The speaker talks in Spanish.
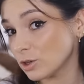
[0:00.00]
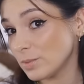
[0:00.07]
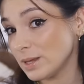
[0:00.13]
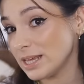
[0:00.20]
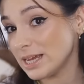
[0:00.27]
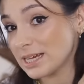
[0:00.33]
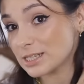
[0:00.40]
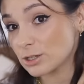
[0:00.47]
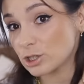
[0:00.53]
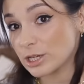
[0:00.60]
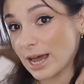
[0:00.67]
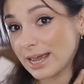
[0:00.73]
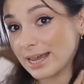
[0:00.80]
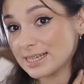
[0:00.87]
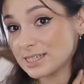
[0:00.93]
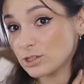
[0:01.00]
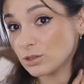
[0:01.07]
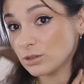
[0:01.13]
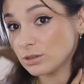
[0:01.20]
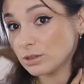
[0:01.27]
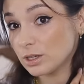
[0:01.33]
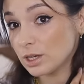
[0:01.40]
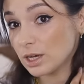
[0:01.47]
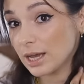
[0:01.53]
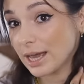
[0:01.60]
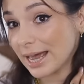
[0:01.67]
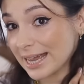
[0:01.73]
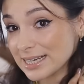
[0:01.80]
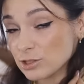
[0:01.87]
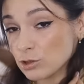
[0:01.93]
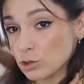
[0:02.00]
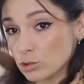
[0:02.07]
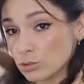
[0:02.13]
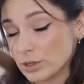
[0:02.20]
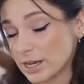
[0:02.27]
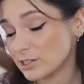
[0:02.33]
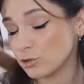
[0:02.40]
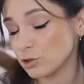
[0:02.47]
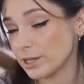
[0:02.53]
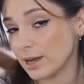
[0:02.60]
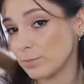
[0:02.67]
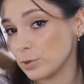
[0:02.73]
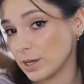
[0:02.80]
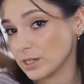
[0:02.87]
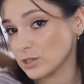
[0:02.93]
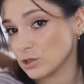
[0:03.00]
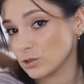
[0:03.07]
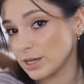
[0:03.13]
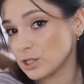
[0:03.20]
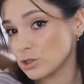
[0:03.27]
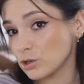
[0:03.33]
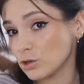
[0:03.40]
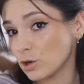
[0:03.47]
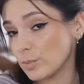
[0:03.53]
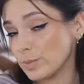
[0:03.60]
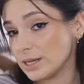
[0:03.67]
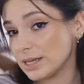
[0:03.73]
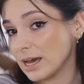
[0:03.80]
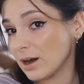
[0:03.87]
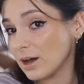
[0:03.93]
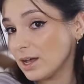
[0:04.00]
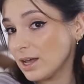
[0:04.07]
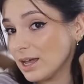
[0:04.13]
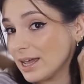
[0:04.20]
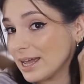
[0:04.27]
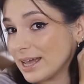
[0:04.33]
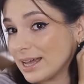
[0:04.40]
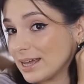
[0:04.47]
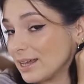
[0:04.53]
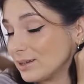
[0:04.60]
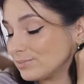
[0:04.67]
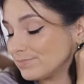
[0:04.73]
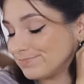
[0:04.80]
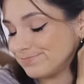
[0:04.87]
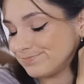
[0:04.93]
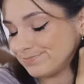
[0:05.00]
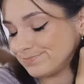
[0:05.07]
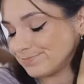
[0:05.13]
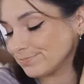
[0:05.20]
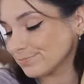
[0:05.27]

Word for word: No me digas, o sea, esto, esto, esto ya es muy ancho, esto no lo pilla. Mm.